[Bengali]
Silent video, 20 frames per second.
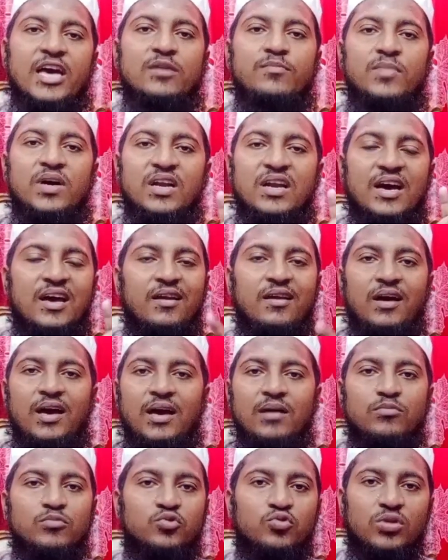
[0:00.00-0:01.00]
একবার
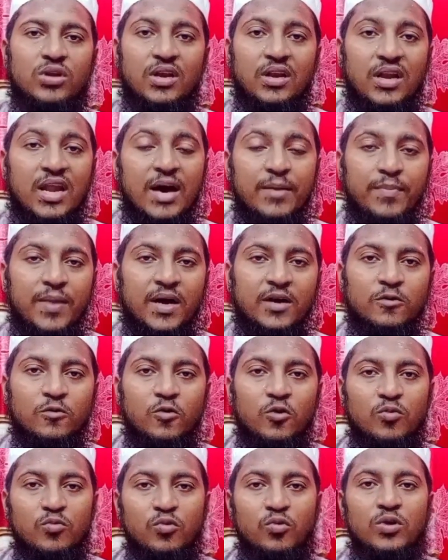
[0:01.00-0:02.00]
আলহামদুলিল্লাহ পাঠ
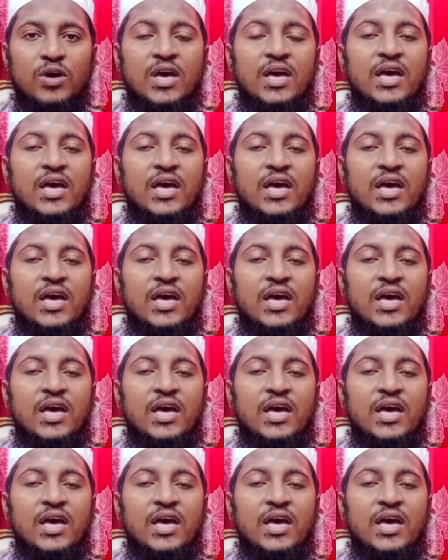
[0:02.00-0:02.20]
করব